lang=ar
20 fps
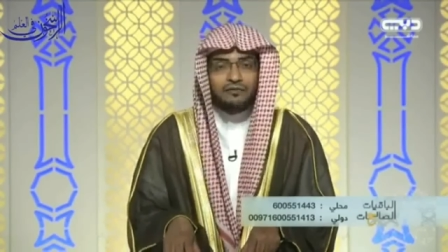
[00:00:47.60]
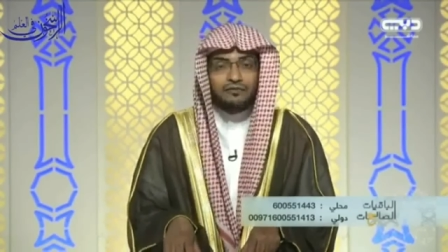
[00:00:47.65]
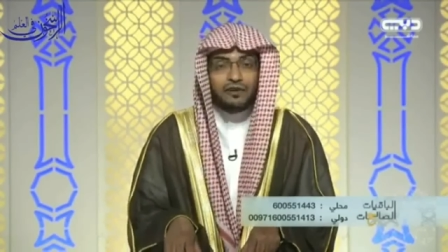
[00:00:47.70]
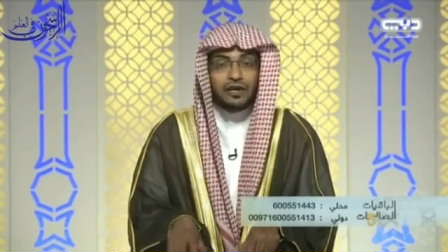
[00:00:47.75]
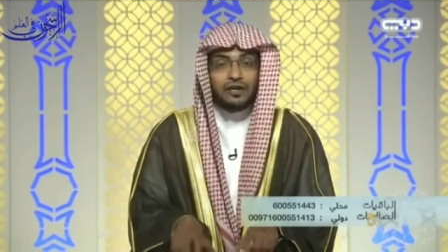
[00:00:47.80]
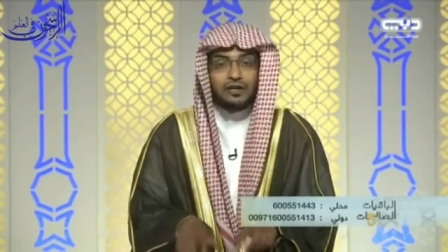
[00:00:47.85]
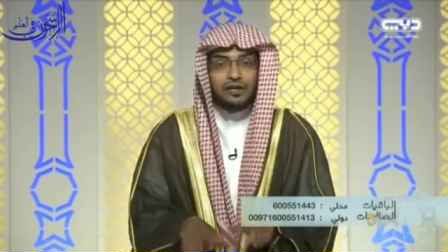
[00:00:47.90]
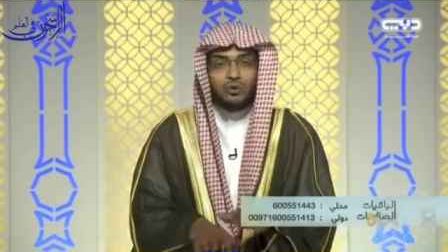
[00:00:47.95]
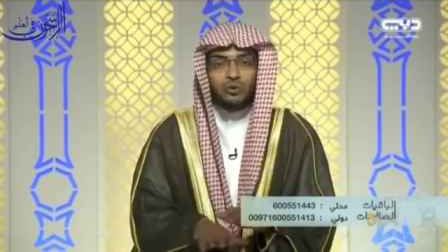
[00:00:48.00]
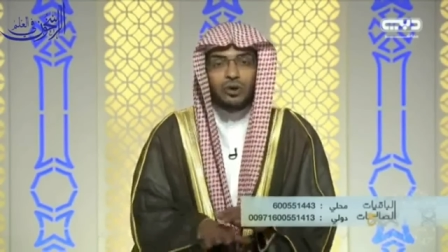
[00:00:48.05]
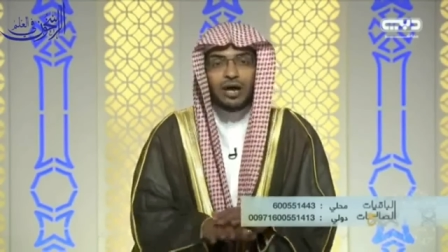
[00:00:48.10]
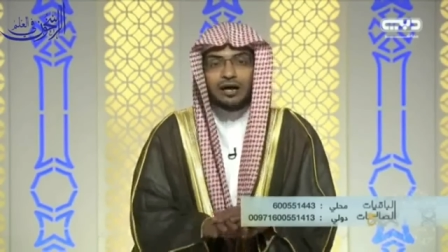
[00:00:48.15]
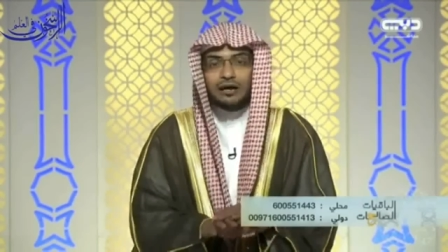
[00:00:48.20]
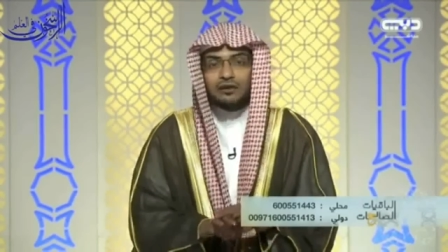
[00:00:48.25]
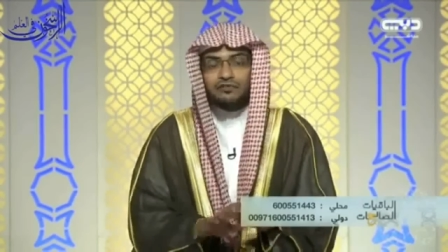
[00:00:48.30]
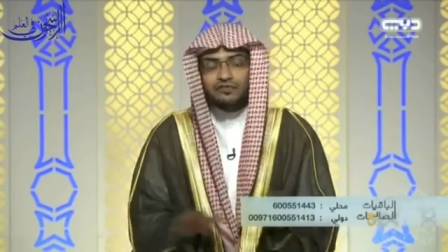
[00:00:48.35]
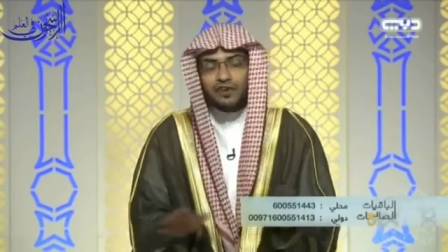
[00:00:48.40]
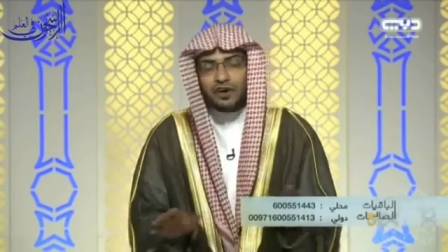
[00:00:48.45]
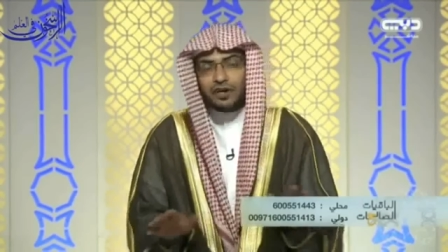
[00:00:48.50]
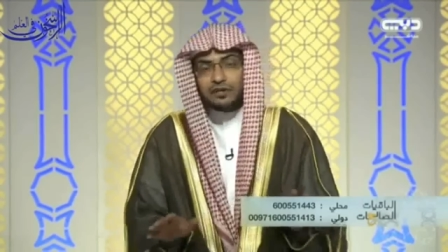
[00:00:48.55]
فإنه لا
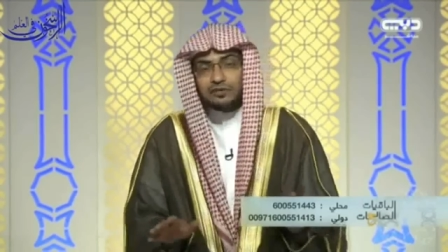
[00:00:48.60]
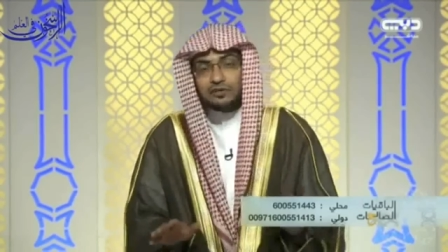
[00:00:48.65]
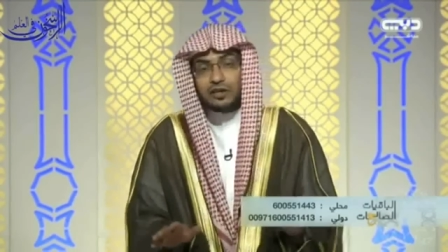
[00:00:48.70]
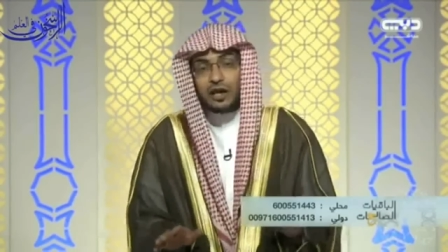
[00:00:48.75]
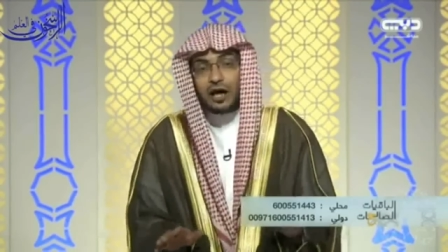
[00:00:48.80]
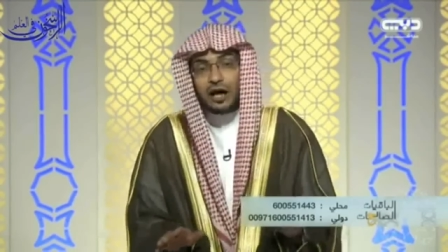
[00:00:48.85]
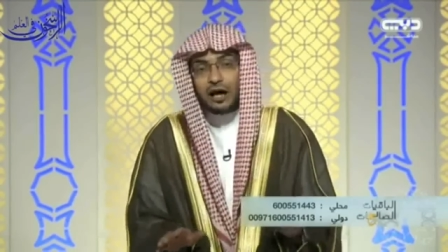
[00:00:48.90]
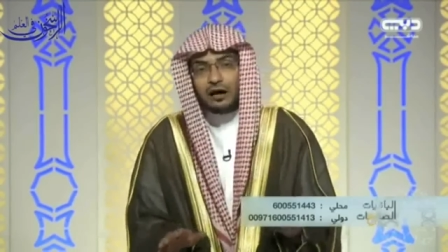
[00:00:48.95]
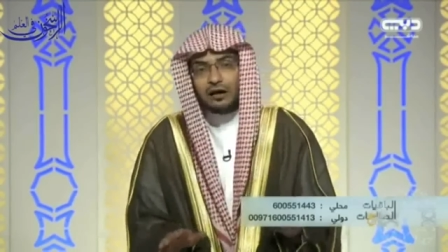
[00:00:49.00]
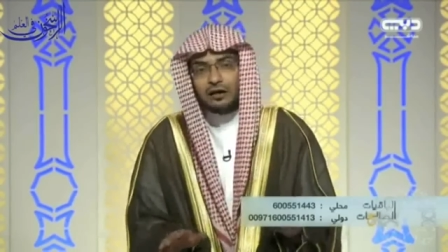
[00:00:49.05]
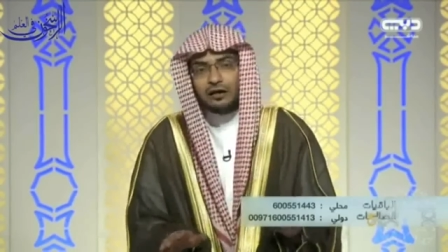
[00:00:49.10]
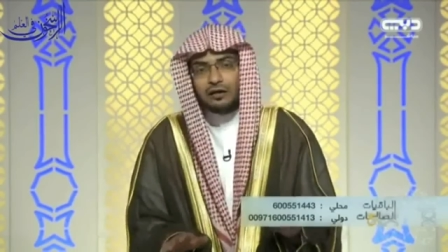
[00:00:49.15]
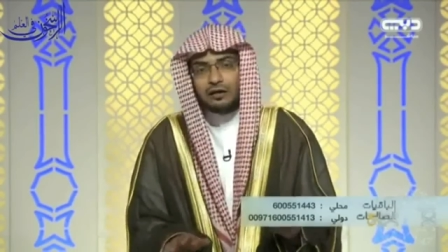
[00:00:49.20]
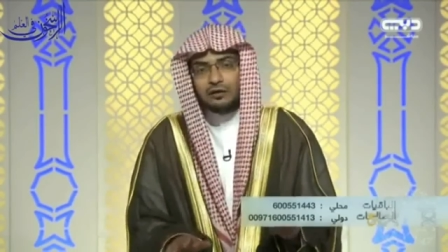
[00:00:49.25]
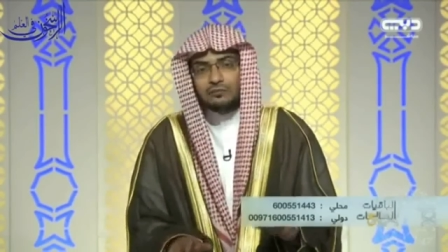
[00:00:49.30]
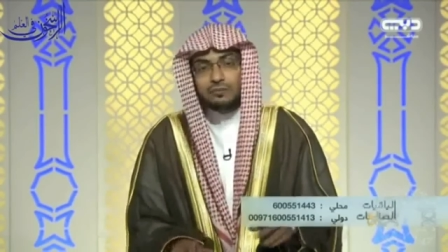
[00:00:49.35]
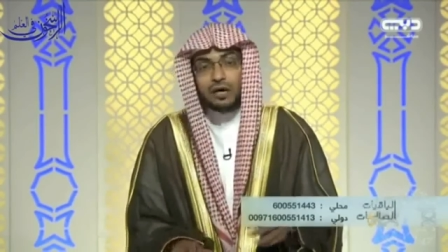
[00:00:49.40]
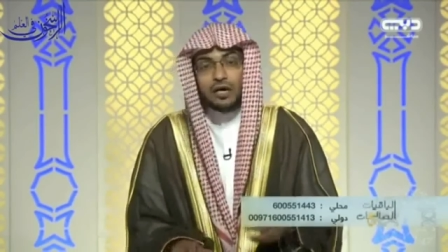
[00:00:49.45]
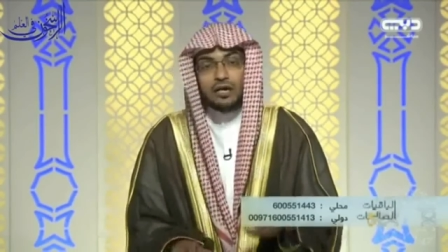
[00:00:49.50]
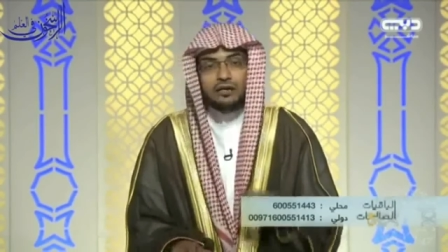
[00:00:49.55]
كفارة لها
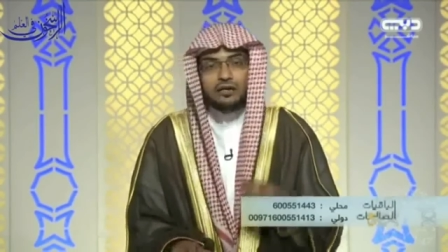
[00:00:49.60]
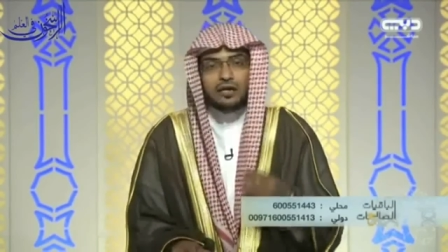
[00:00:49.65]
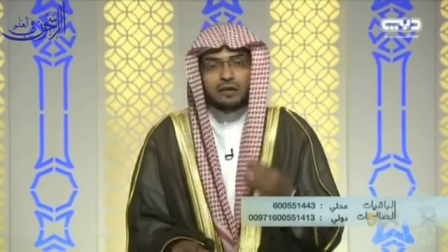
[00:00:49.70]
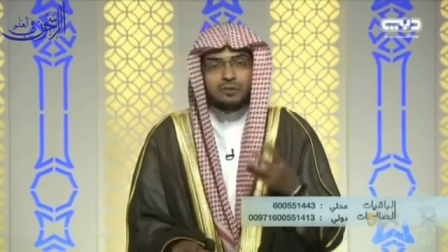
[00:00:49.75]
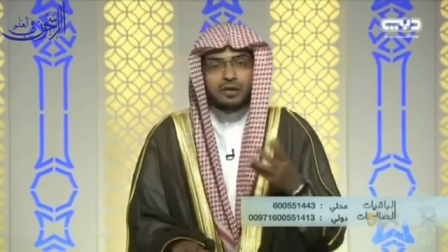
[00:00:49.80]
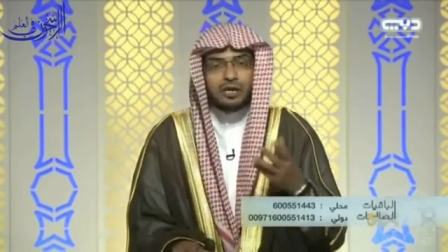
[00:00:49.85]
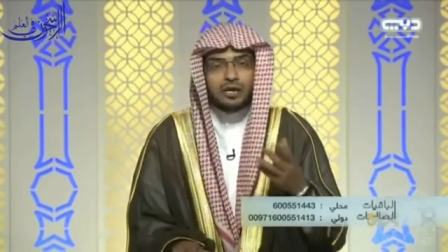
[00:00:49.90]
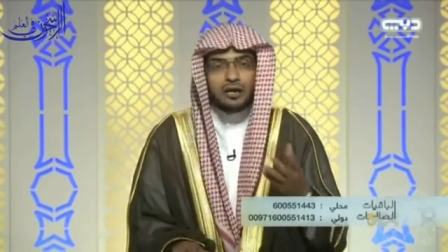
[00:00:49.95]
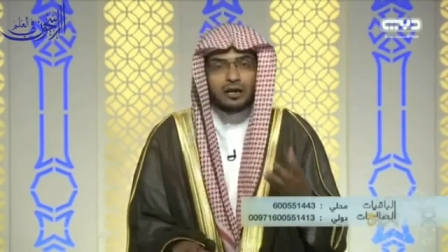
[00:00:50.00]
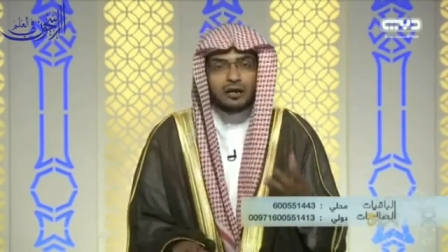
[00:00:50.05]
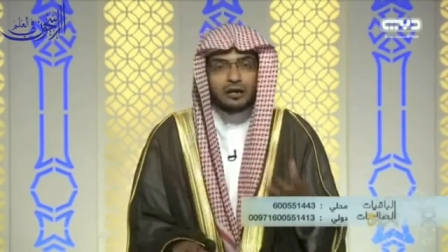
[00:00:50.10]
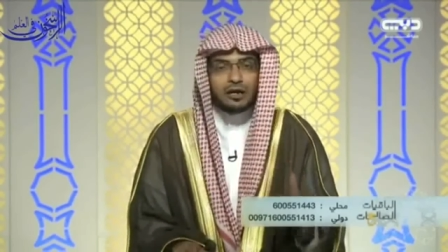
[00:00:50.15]
بل هي من